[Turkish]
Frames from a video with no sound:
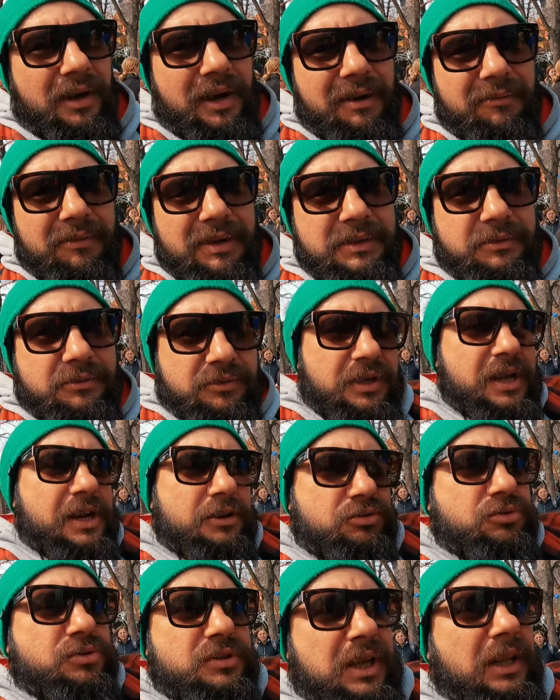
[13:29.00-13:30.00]
Ama
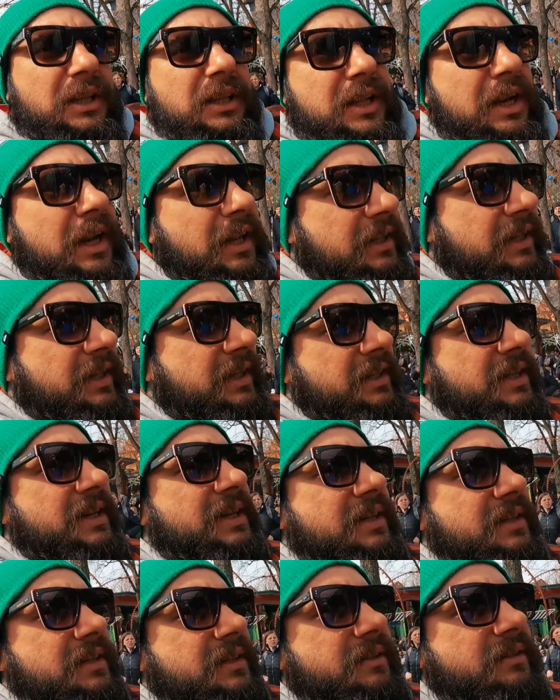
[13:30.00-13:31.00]
diğer şu sallananları da
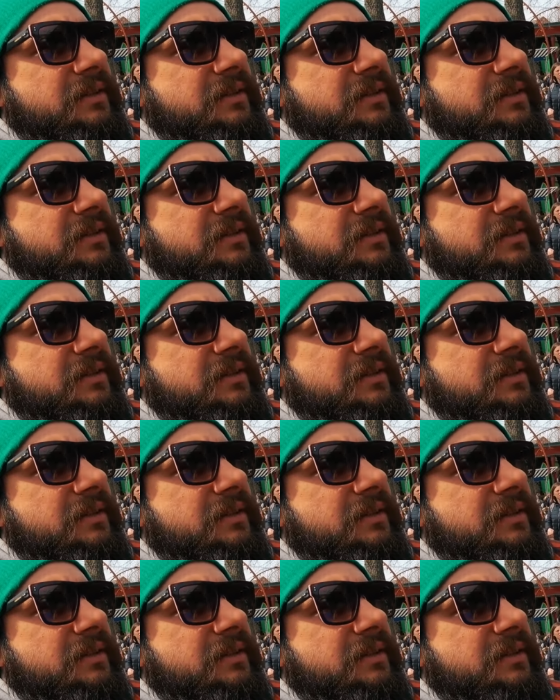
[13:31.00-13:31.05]
e,